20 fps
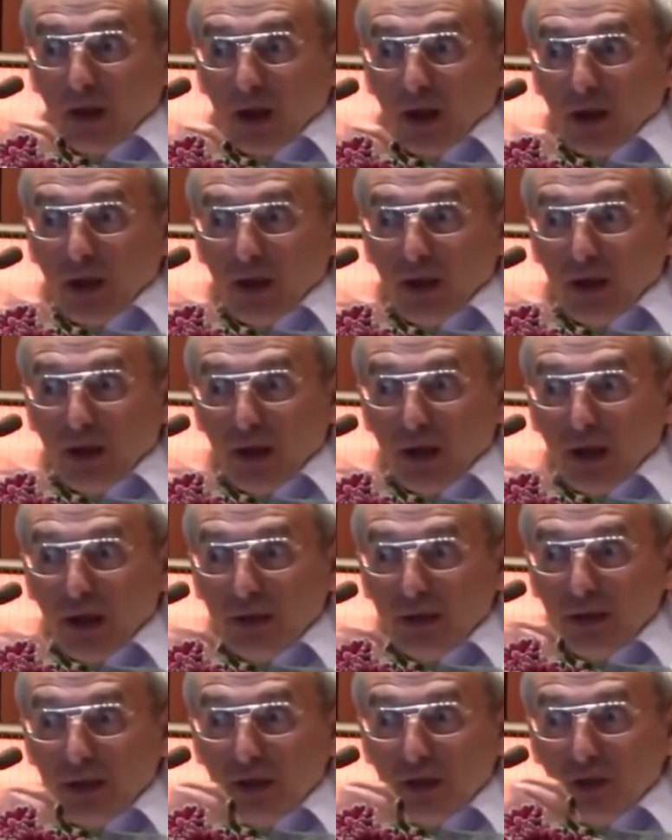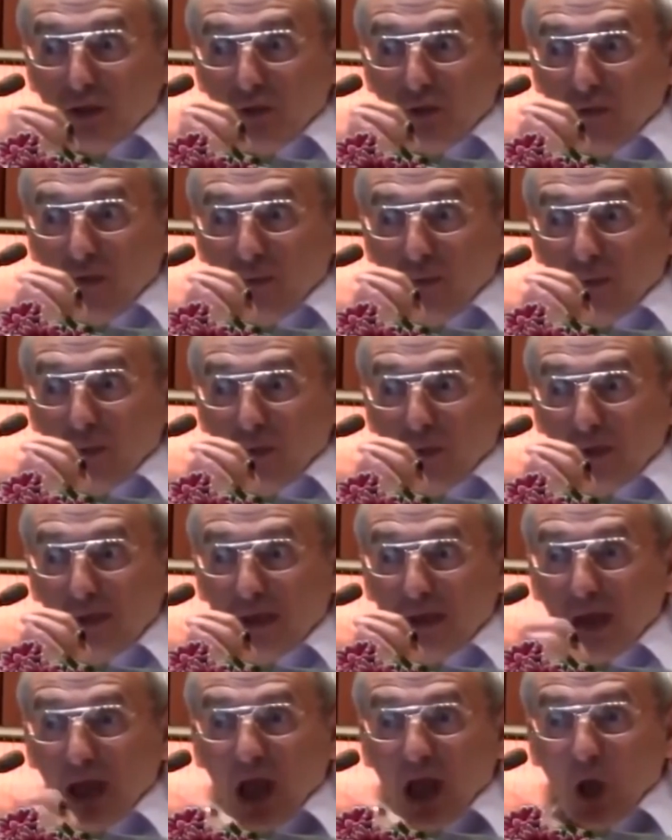Какие-то есть еще
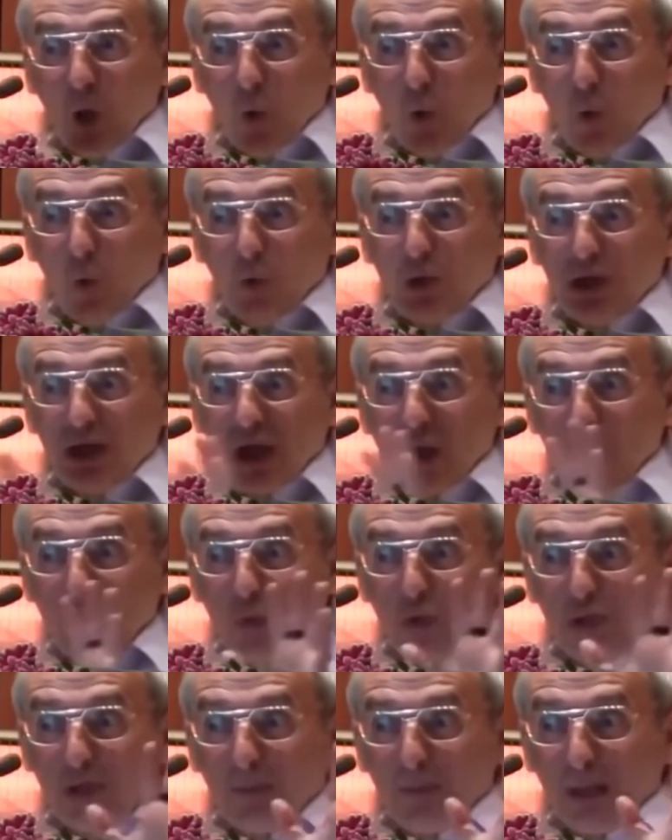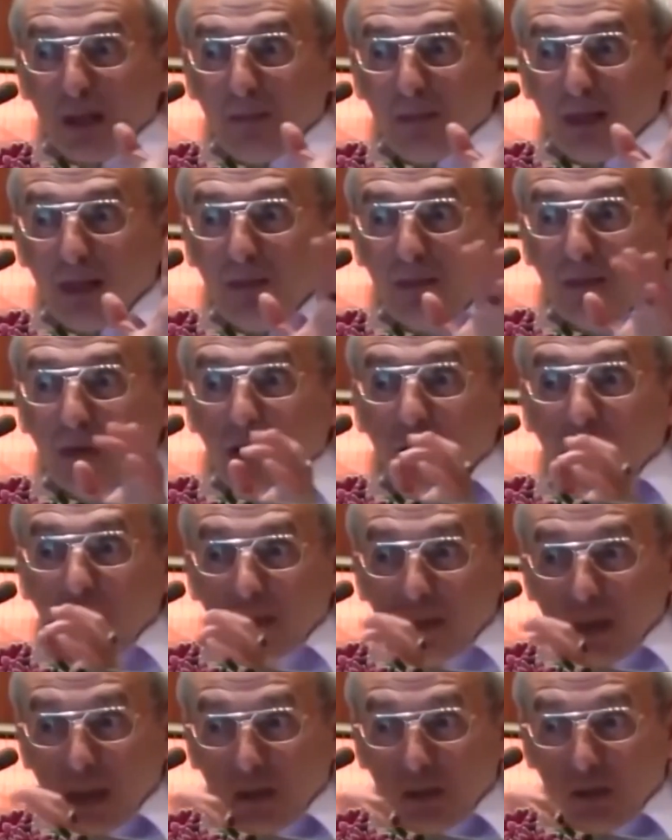вопросы. Куча, куча проблем.
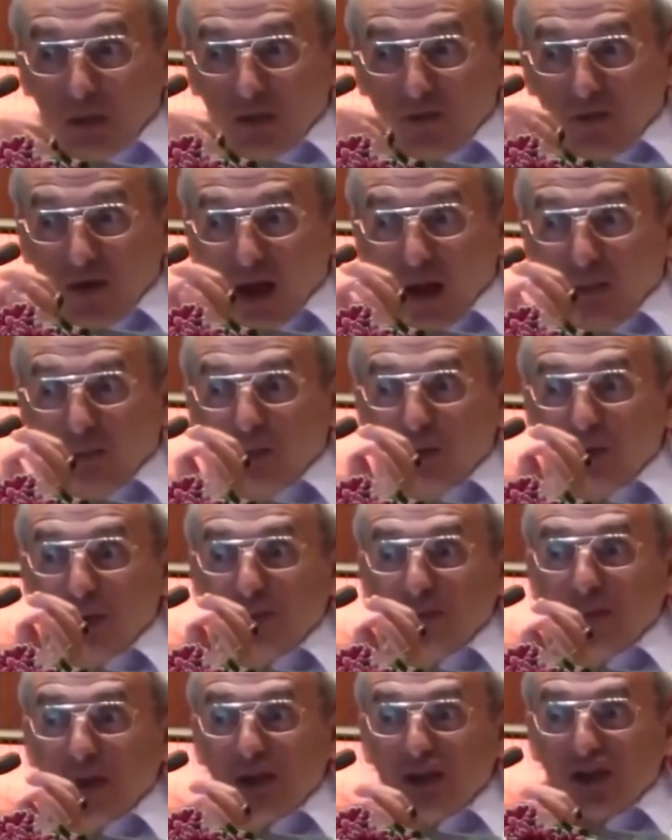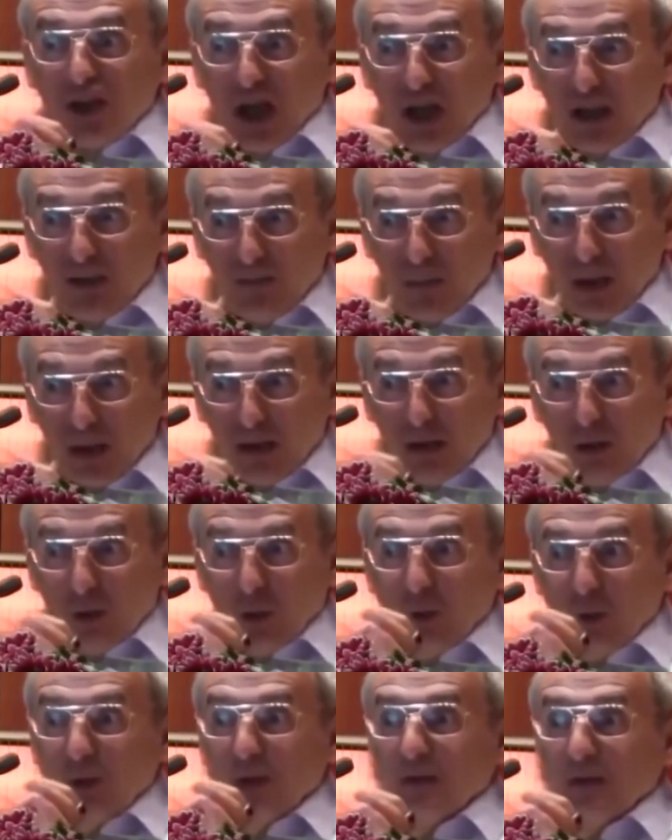Да, ну давай будем решать по
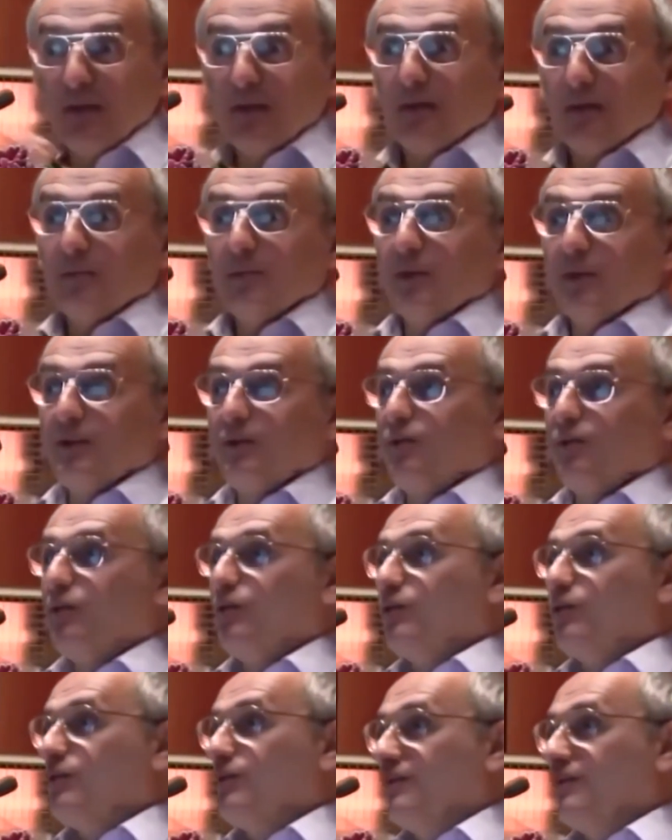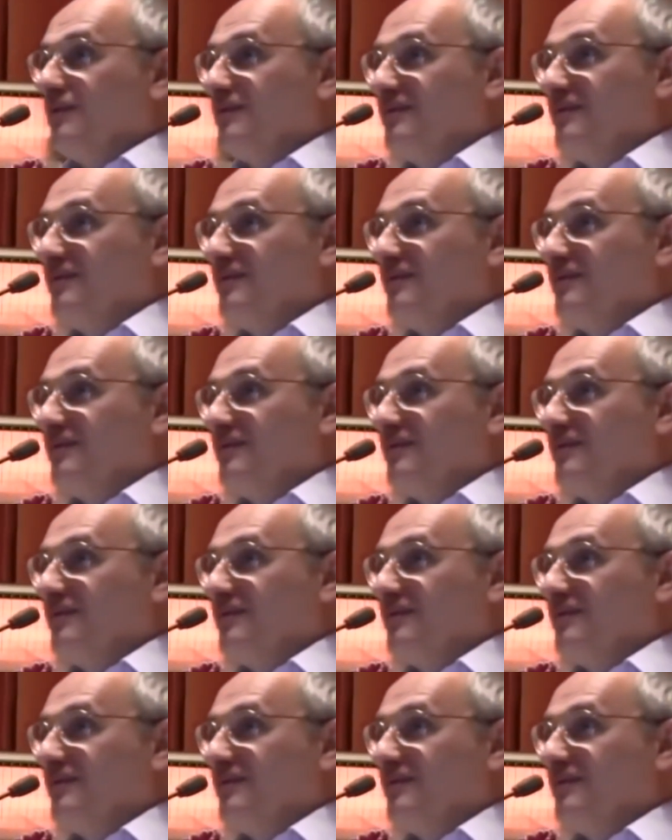одной, потихоньку.